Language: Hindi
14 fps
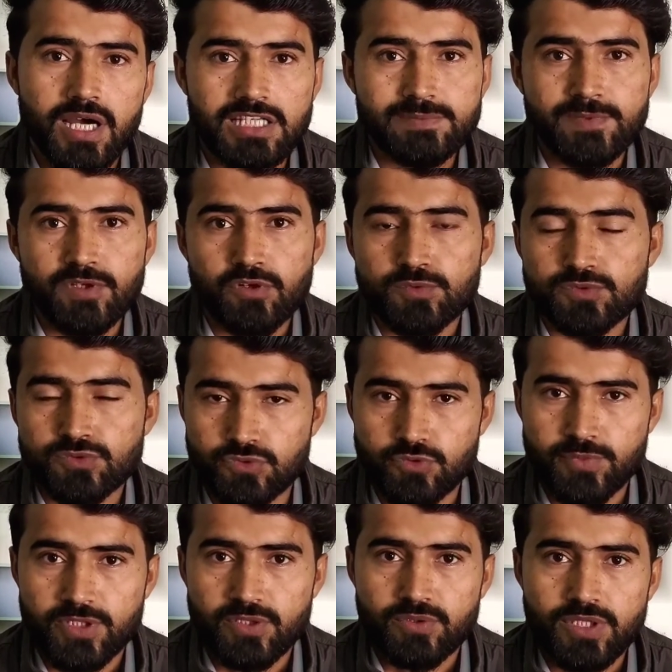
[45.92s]
हाथ पैरों में
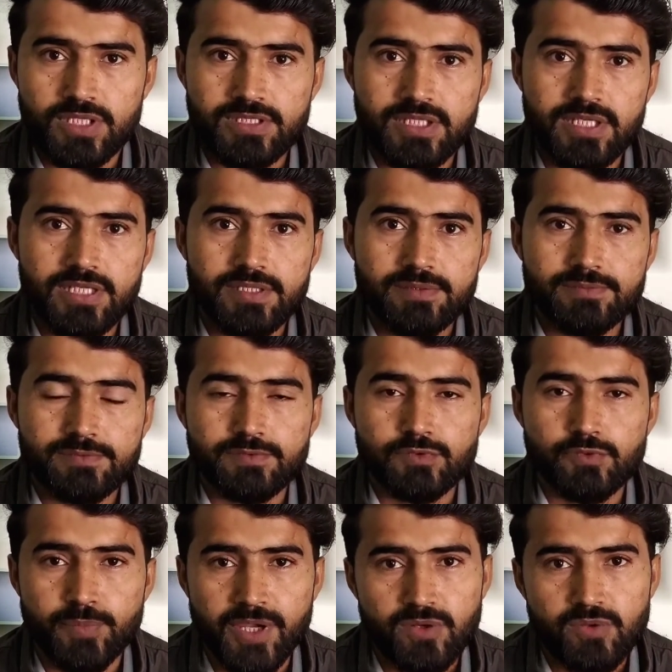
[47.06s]
सुनपन हो जाता है
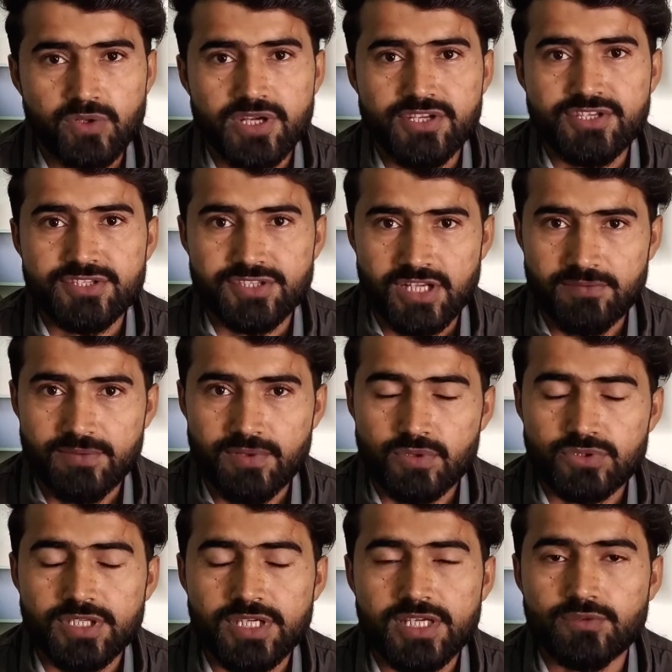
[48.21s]
जो पैरों के नीचे तलवे
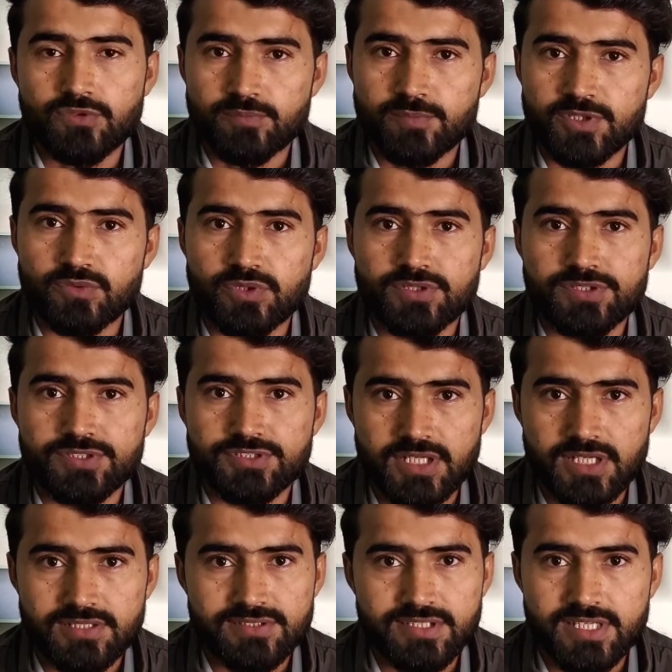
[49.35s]
होते हैं उसमें थोड़ी सी
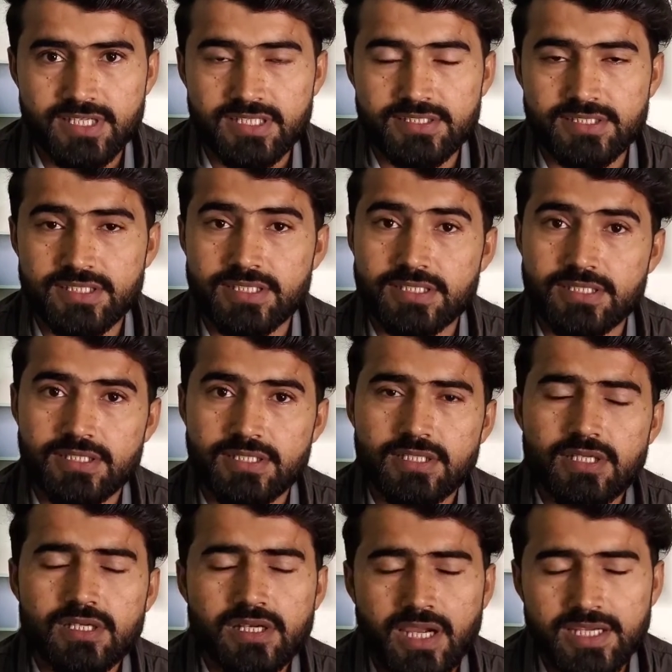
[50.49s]
जलन सी निकलती है
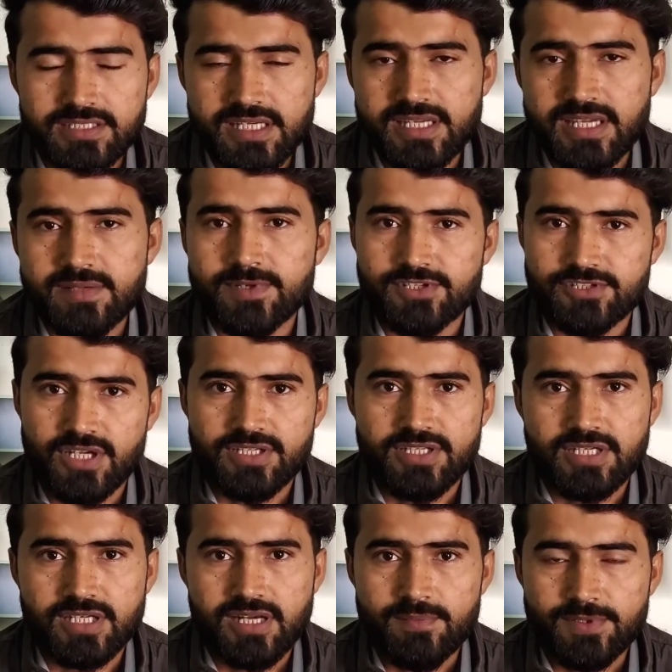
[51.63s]
कई तरीके की परेशानी
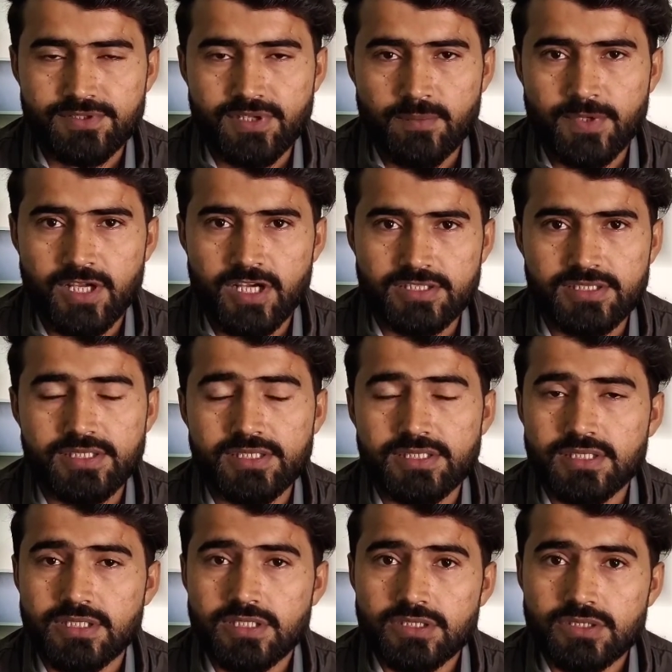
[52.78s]
अगर आपके सामने आती है
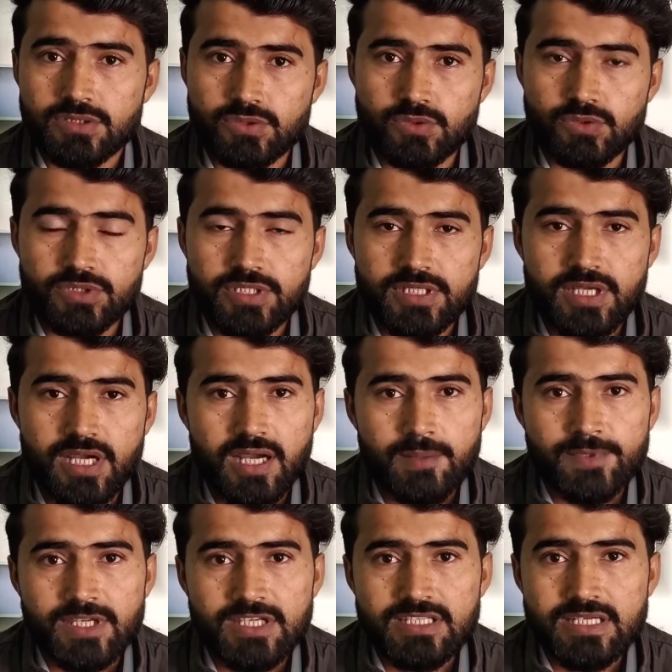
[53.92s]
तो ये
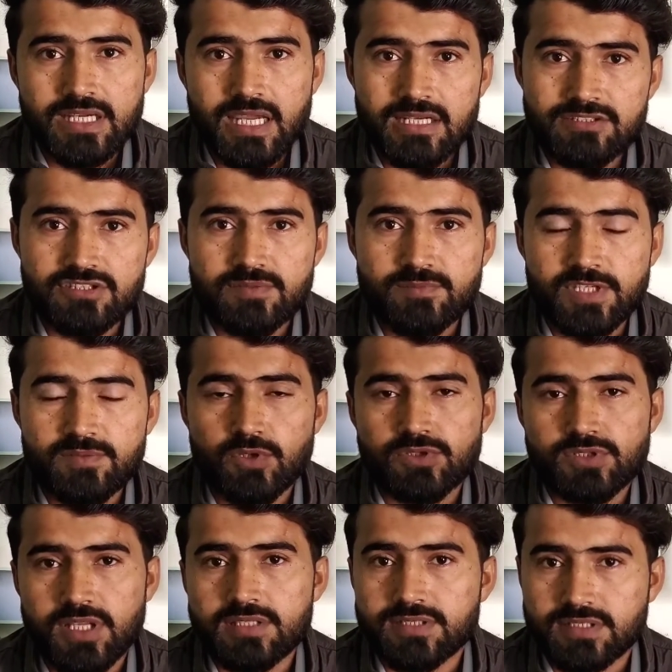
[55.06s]
आपके लिए कैल्शियम की बहुत
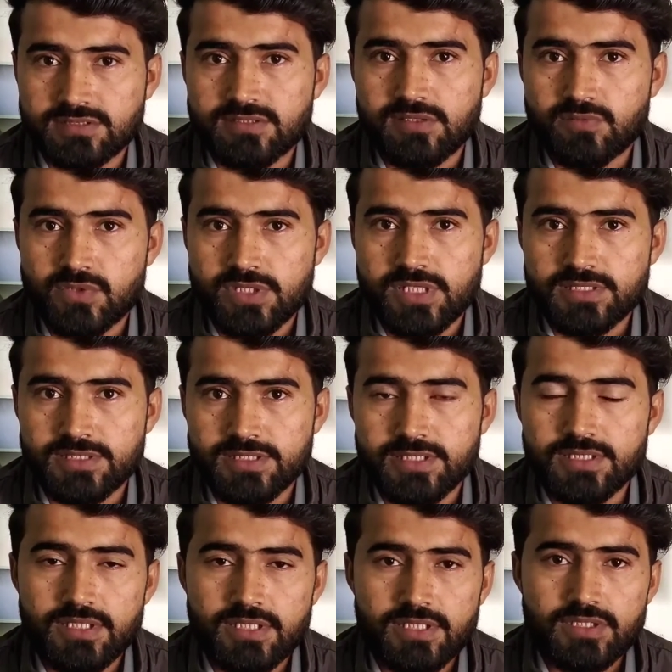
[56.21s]
ज़्यादा सख्त ज़रूरत रहती है